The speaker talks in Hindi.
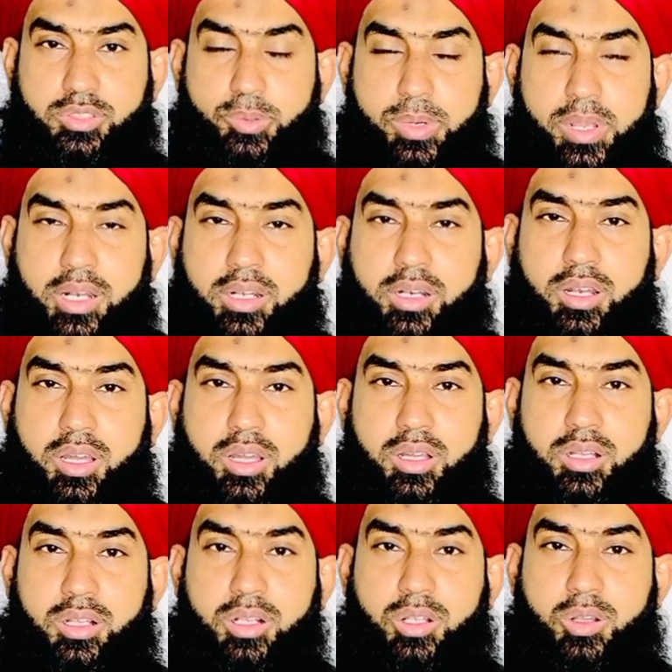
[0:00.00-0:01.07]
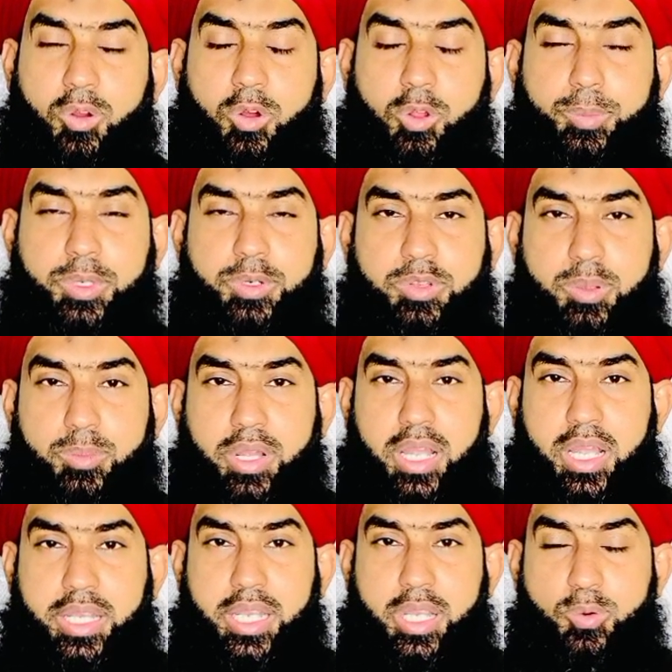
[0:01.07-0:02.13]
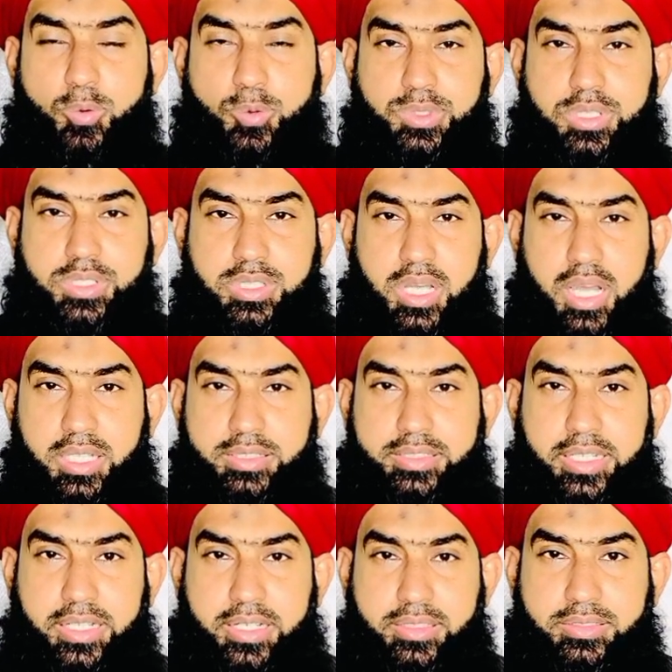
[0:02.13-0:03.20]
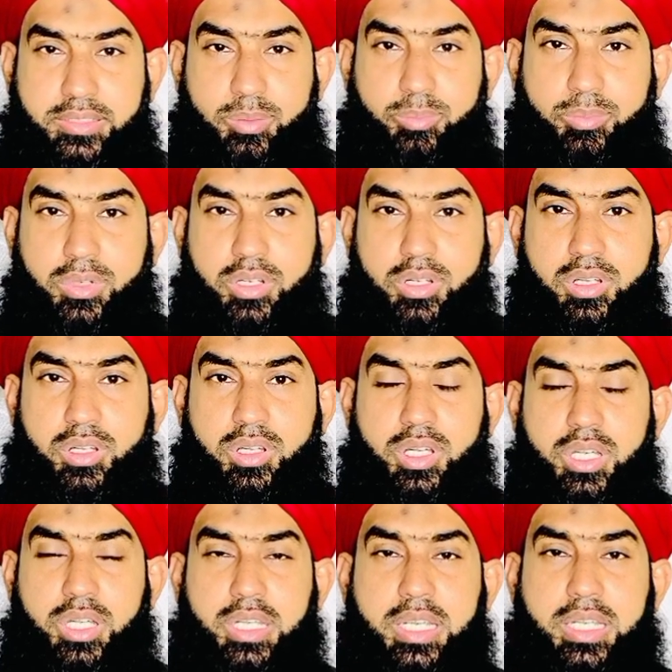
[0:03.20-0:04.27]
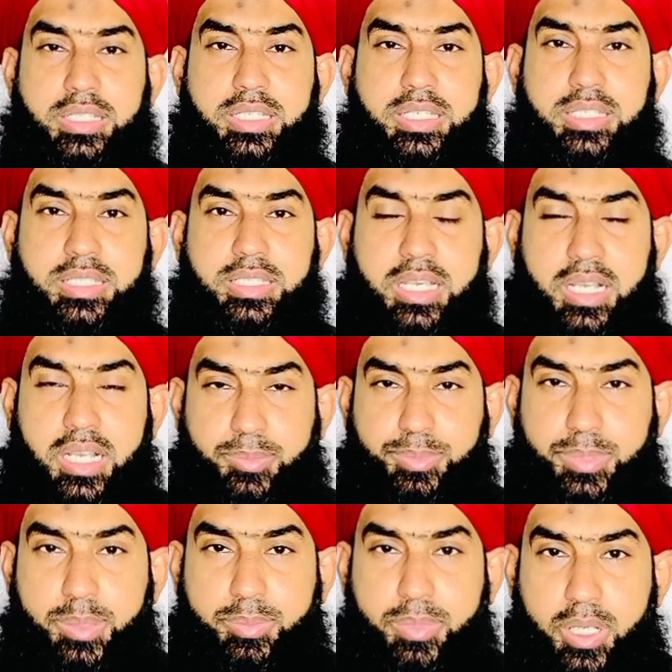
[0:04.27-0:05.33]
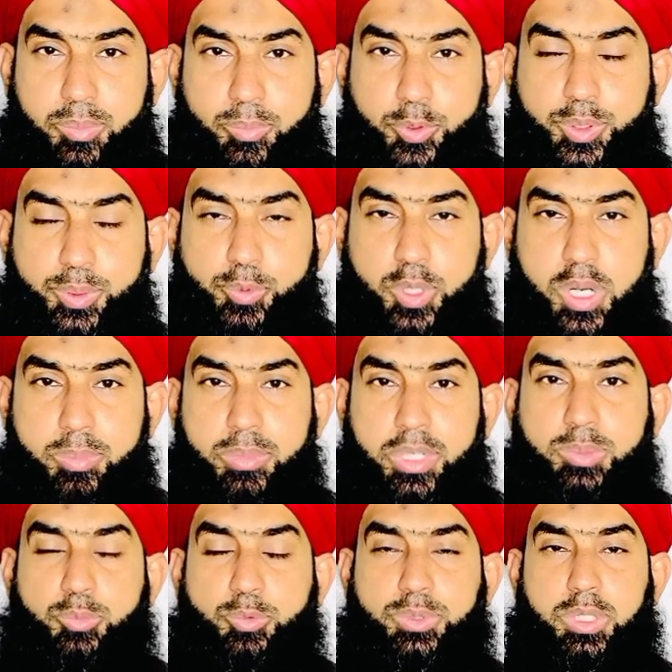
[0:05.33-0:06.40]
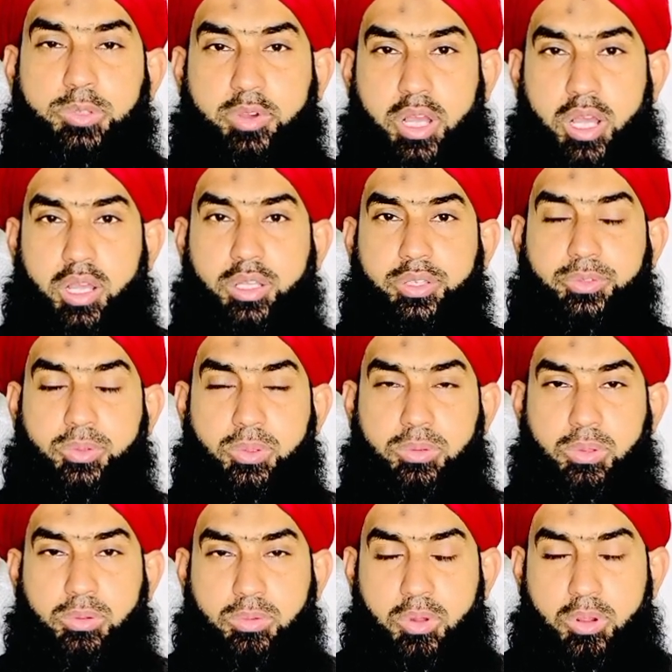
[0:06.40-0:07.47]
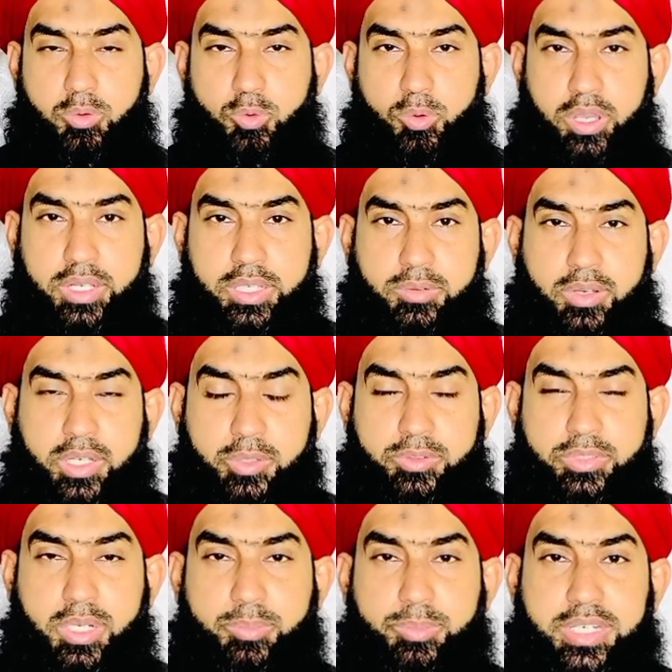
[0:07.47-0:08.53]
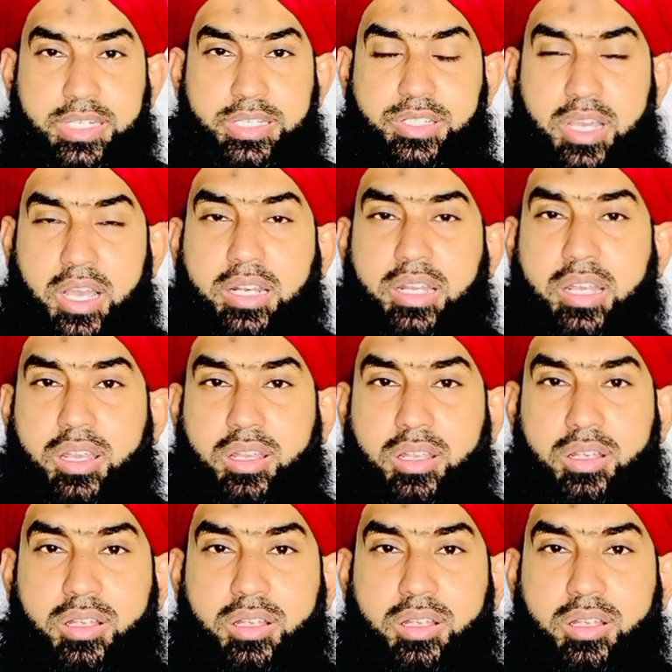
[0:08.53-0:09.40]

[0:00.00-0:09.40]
सुबहानल्ला और फिर फरमाया कि उस ज़ात की कसम के जिसके कब्ज़े में मुझ मोहम्मद मुस्तफ़ा सल्लल्लाहु अलैहि वसल्लम की जान है